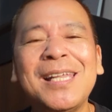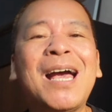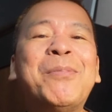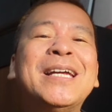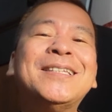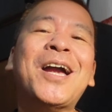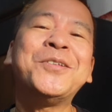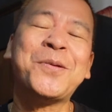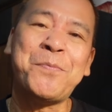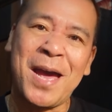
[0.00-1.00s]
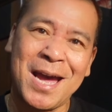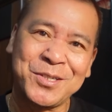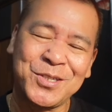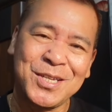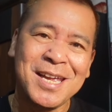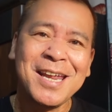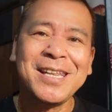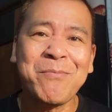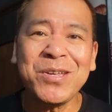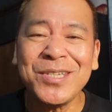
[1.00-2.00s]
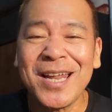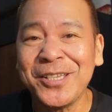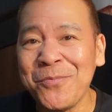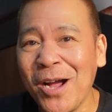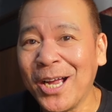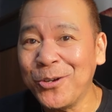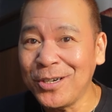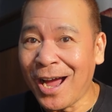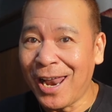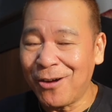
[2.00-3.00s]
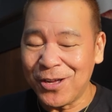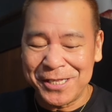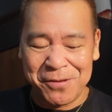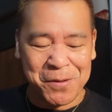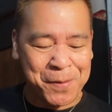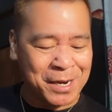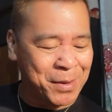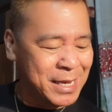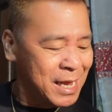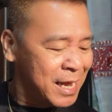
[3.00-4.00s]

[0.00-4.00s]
Nakabalik tayo sa past. Na-miss din natin yung mga ganong galawan, di ba? Parang may